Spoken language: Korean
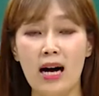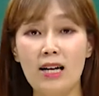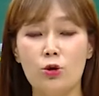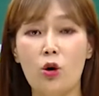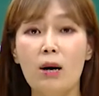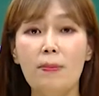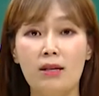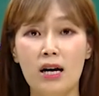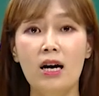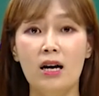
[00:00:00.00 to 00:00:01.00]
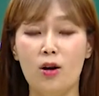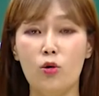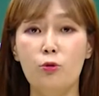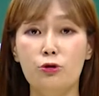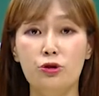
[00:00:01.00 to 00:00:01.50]
아
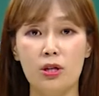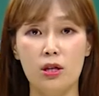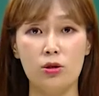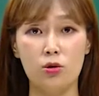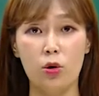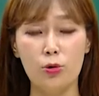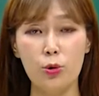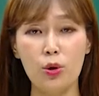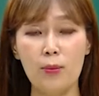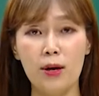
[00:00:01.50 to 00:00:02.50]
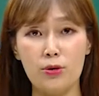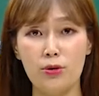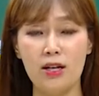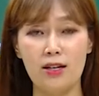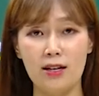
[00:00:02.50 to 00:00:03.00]
적합하다라고 볼 수 있겠죠. 어떻게
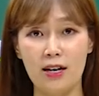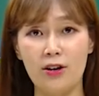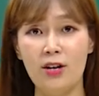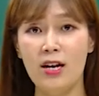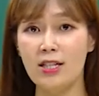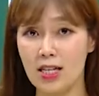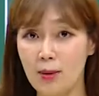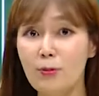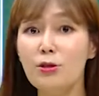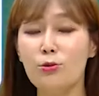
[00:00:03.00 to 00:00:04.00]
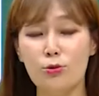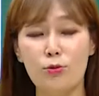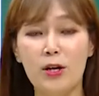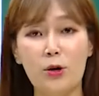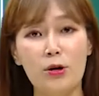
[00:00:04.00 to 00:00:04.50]
반영을 할까요? 자, 에피소드로
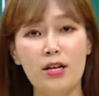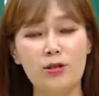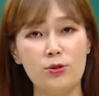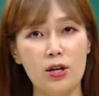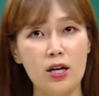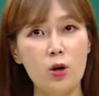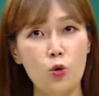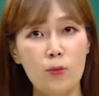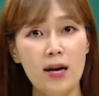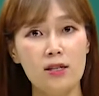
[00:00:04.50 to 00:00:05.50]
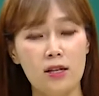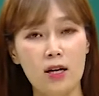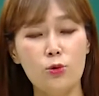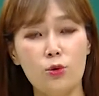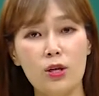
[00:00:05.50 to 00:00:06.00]
반영을 해야죠. 내가 올바르게
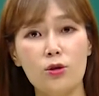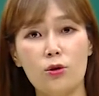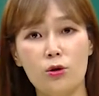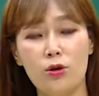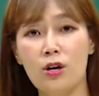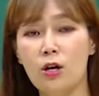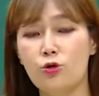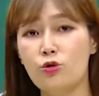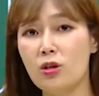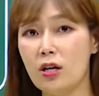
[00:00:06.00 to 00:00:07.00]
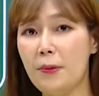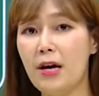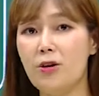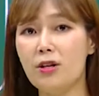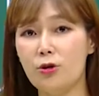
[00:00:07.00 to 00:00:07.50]
행동했던 것, 누군가를
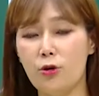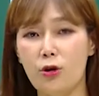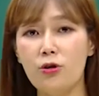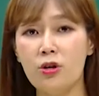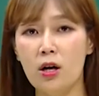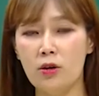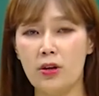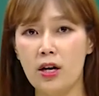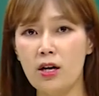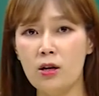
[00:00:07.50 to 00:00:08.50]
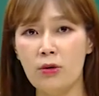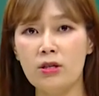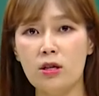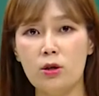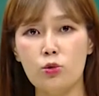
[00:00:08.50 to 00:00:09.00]
배려했던 것, 내가
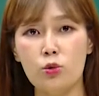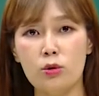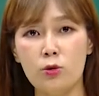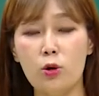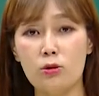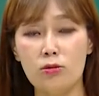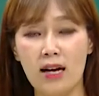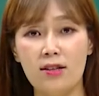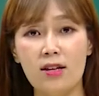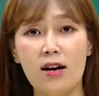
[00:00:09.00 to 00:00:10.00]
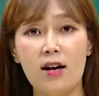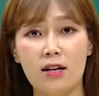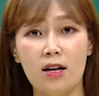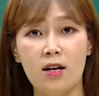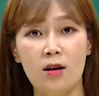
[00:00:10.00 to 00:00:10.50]
굉장히 조금 정정당당하게